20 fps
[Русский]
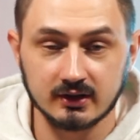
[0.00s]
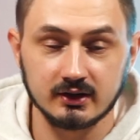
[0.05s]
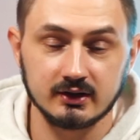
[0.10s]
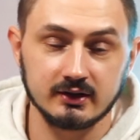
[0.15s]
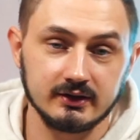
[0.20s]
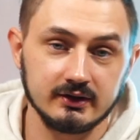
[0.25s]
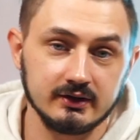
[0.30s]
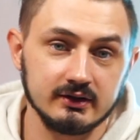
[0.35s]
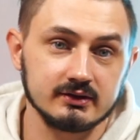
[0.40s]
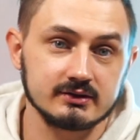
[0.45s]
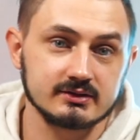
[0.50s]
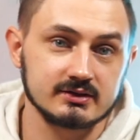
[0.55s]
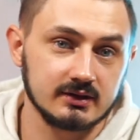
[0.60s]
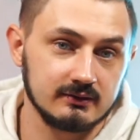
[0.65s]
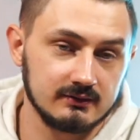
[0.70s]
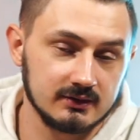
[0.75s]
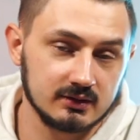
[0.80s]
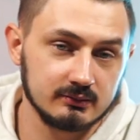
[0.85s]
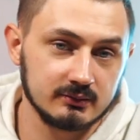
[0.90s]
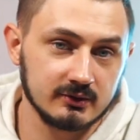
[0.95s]
и
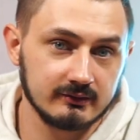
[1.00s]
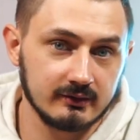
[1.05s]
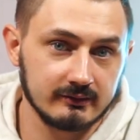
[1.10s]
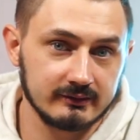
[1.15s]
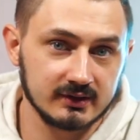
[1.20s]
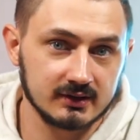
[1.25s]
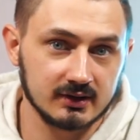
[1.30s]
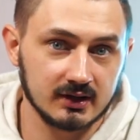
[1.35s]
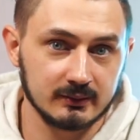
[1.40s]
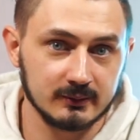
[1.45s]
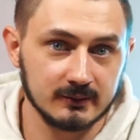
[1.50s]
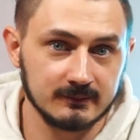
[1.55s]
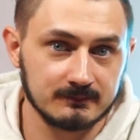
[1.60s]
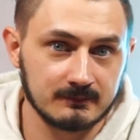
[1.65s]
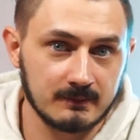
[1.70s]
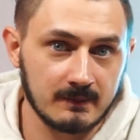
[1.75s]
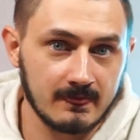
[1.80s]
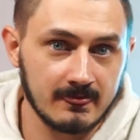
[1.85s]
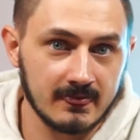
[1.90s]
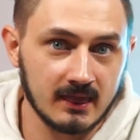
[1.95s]
заводами во Вьетнаме.
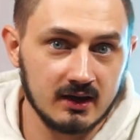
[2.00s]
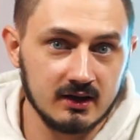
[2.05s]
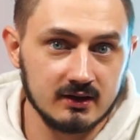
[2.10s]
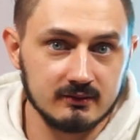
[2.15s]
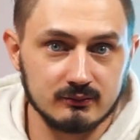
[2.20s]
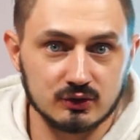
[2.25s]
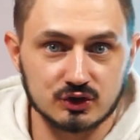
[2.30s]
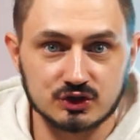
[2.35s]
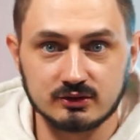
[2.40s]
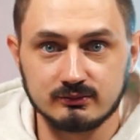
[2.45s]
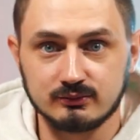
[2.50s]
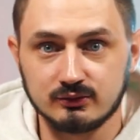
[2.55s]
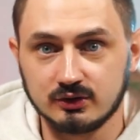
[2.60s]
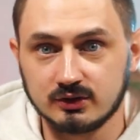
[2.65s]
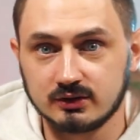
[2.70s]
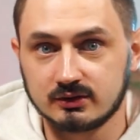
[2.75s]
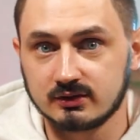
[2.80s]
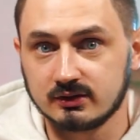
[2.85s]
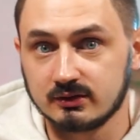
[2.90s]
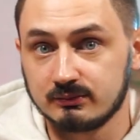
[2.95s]
Можно
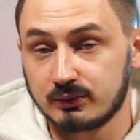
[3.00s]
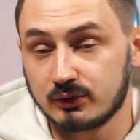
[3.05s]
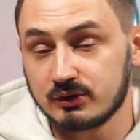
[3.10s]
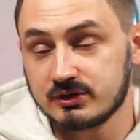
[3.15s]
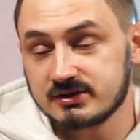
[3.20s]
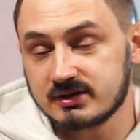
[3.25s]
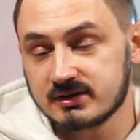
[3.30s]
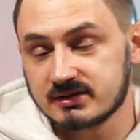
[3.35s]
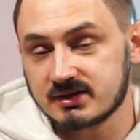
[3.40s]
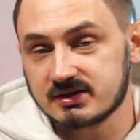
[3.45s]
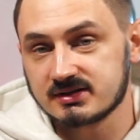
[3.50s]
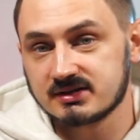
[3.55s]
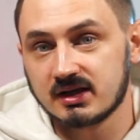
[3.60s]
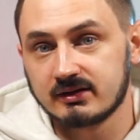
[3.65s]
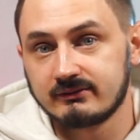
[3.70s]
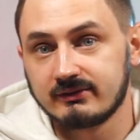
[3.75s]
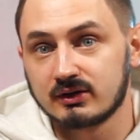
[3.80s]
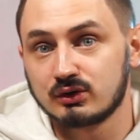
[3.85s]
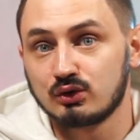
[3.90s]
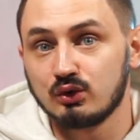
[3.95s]
будет э, просто
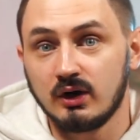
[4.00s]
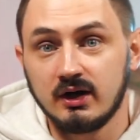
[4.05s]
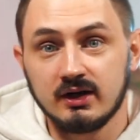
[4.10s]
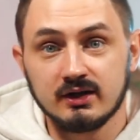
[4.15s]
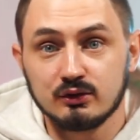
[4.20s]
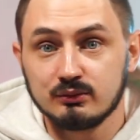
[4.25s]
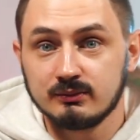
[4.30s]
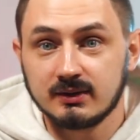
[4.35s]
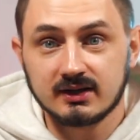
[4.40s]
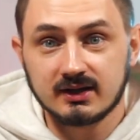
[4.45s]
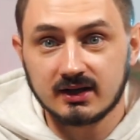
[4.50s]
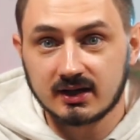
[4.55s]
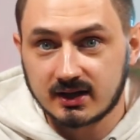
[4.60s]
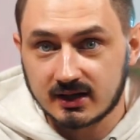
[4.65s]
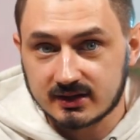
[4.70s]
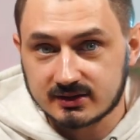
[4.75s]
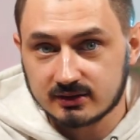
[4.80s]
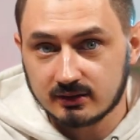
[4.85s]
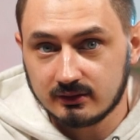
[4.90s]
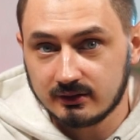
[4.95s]
создать виртуальную модель
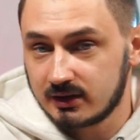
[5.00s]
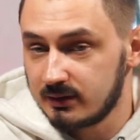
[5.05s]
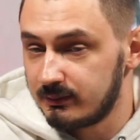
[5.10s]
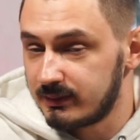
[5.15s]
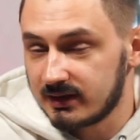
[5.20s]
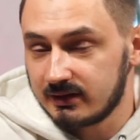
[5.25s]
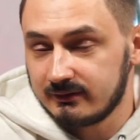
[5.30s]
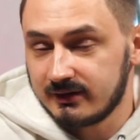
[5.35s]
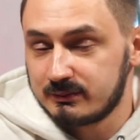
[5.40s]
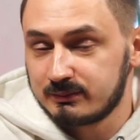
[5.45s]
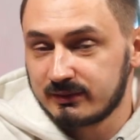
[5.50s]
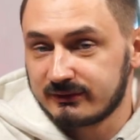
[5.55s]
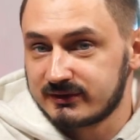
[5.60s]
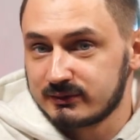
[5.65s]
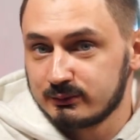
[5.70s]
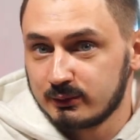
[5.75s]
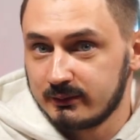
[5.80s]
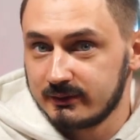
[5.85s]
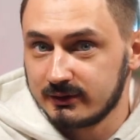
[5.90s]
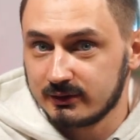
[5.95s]
кроссовок и продавать по
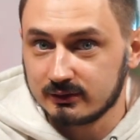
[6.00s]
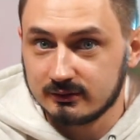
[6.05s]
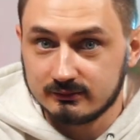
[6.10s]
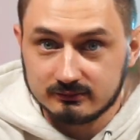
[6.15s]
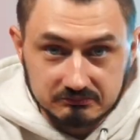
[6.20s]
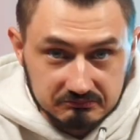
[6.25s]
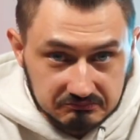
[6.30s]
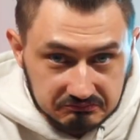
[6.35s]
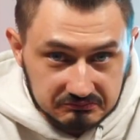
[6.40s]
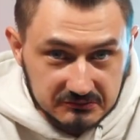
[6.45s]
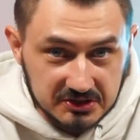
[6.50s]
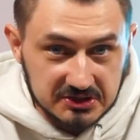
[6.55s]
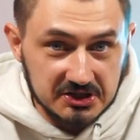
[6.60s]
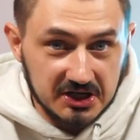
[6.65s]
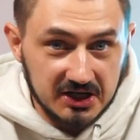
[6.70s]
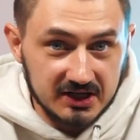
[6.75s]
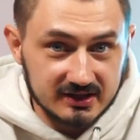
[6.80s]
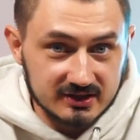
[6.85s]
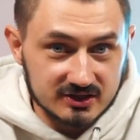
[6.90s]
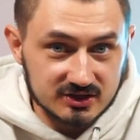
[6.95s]
всему миру.
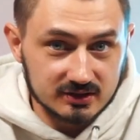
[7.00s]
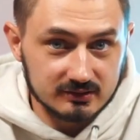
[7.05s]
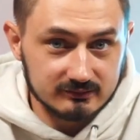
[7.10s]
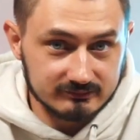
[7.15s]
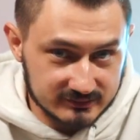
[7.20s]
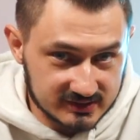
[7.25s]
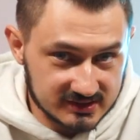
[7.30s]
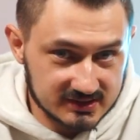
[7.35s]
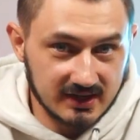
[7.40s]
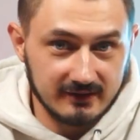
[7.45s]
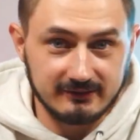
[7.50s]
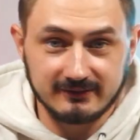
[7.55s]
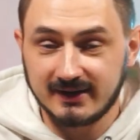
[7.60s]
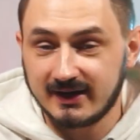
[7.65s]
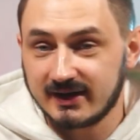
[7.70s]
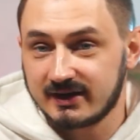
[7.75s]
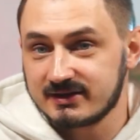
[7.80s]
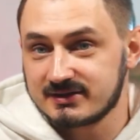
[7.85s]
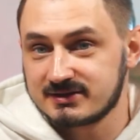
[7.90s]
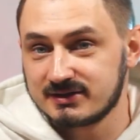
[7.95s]
Идеально же! Ставь
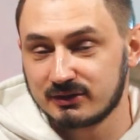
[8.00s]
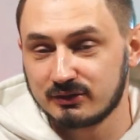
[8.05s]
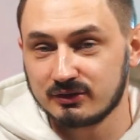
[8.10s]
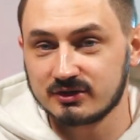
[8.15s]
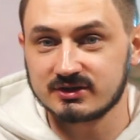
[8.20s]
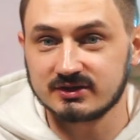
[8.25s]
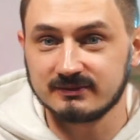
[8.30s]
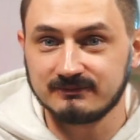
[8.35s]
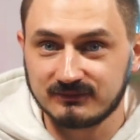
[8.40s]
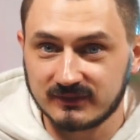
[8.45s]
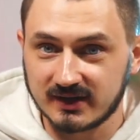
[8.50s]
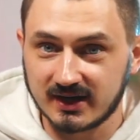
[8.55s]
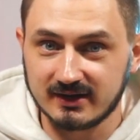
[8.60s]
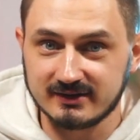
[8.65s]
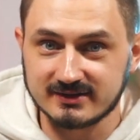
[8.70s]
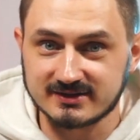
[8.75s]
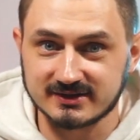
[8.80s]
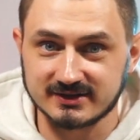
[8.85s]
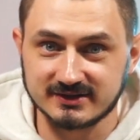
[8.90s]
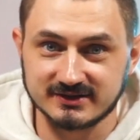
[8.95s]
лайк, если тоже
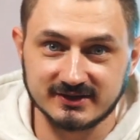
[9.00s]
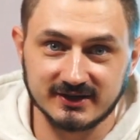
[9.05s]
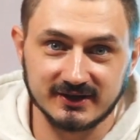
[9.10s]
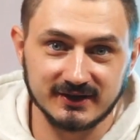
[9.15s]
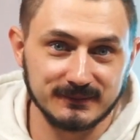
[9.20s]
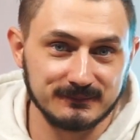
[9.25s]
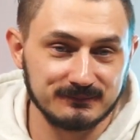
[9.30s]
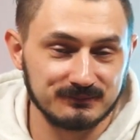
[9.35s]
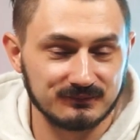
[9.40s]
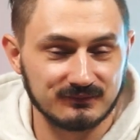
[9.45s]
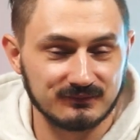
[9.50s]
нравится идея.